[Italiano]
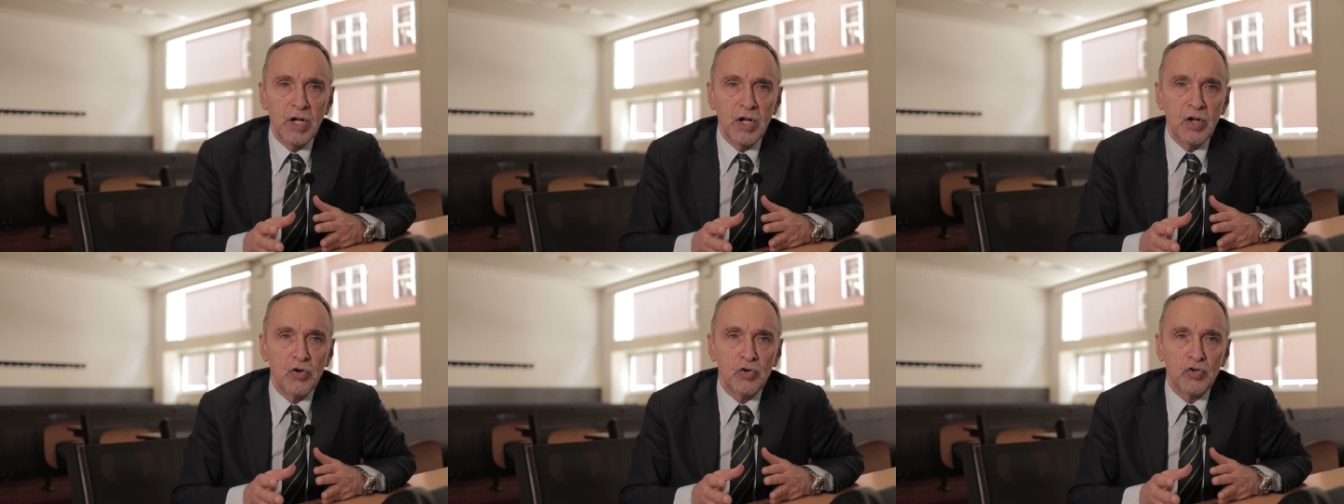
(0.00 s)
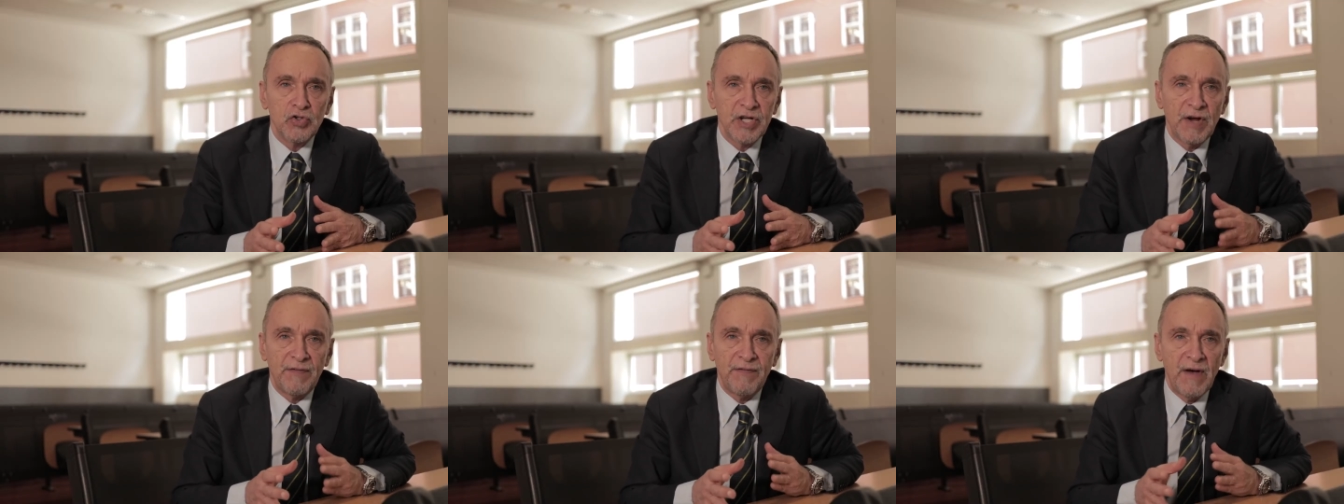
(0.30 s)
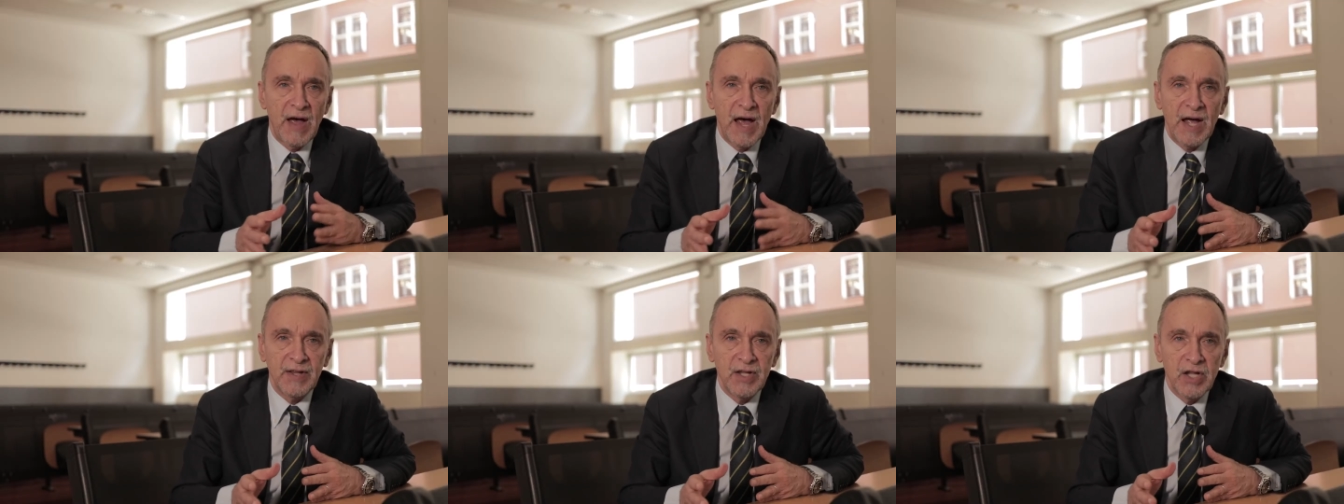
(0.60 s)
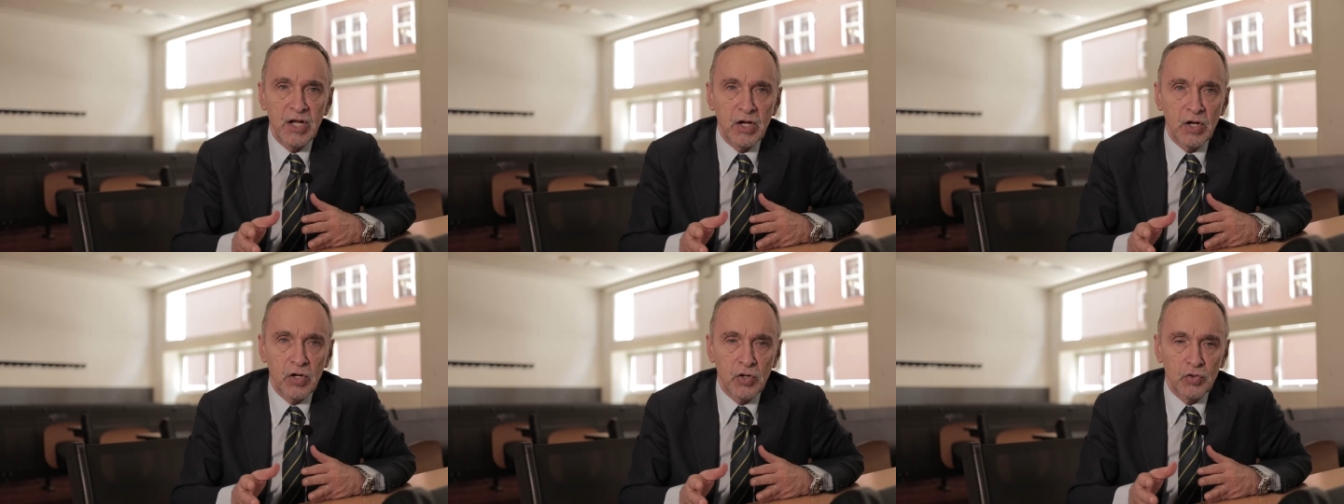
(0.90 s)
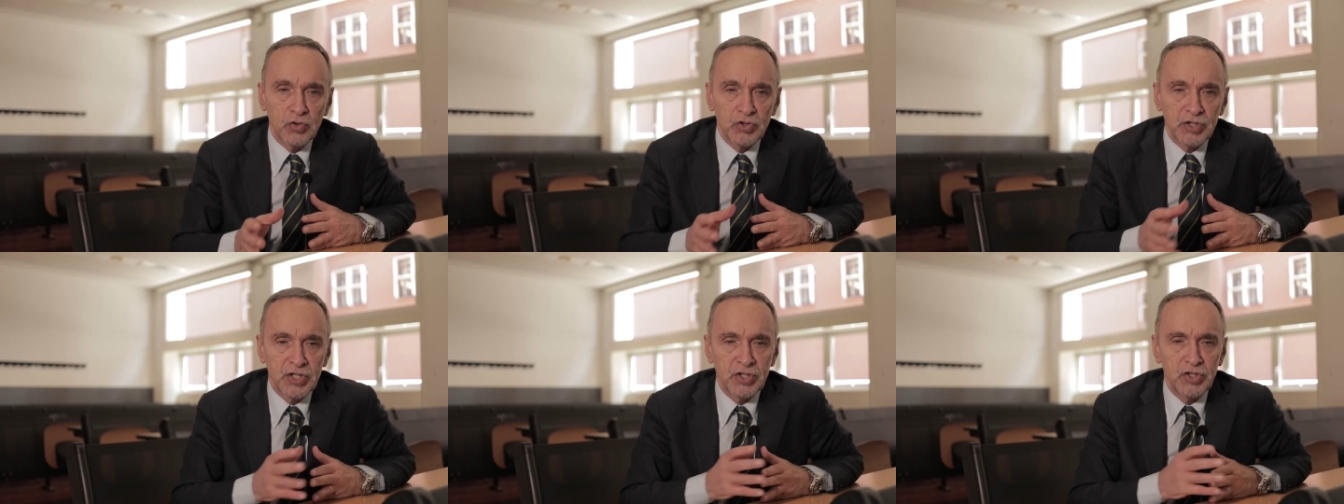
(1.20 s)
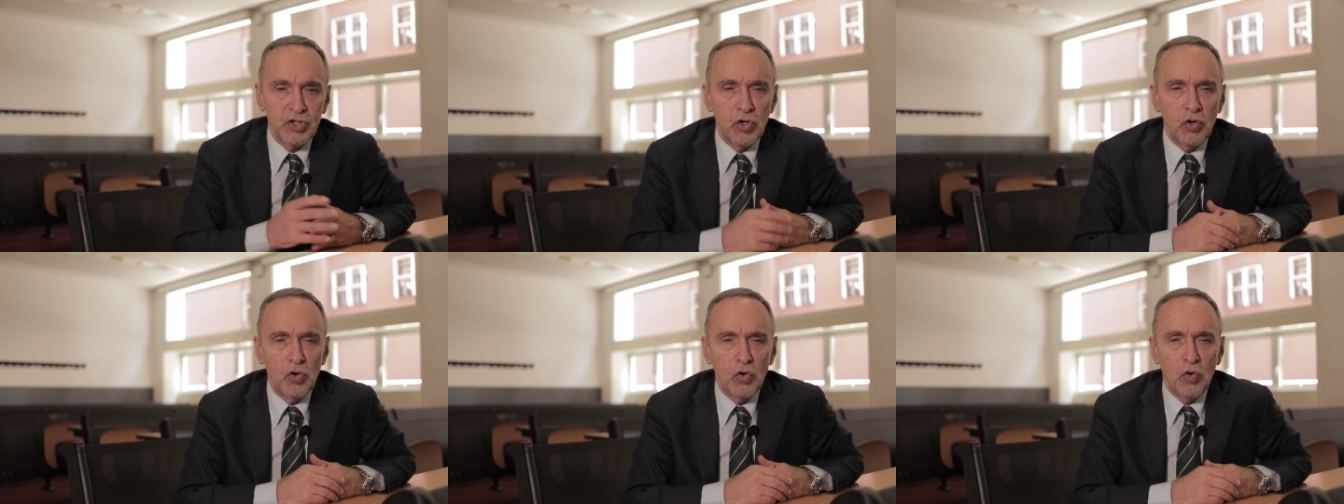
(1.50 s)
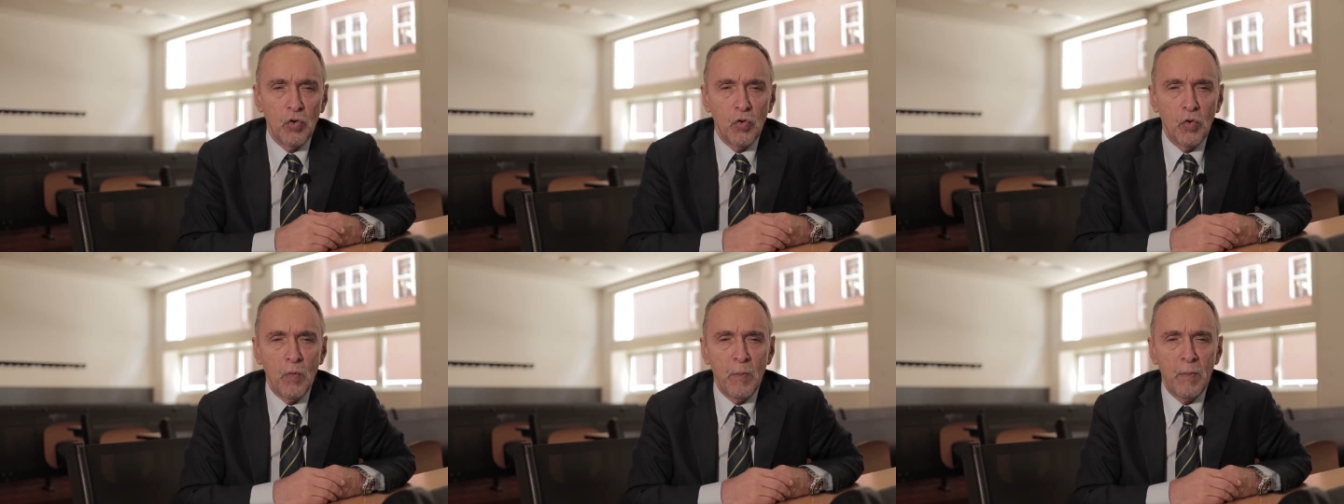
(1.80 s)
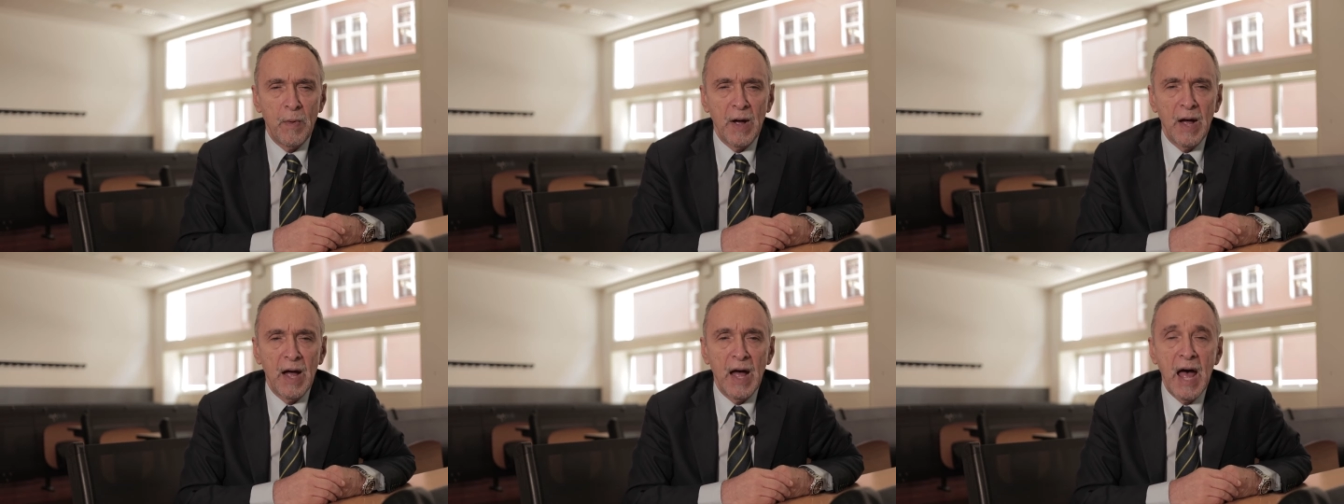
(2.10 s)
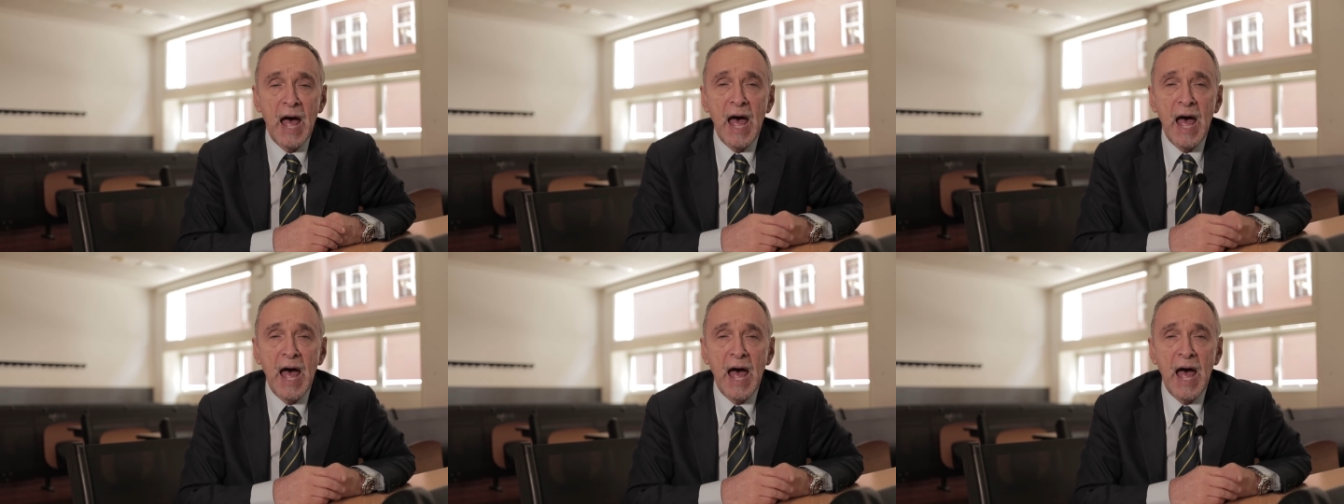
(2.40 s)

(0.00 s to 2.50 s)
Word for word: che cosa fa, di che cosa cosa si occupa,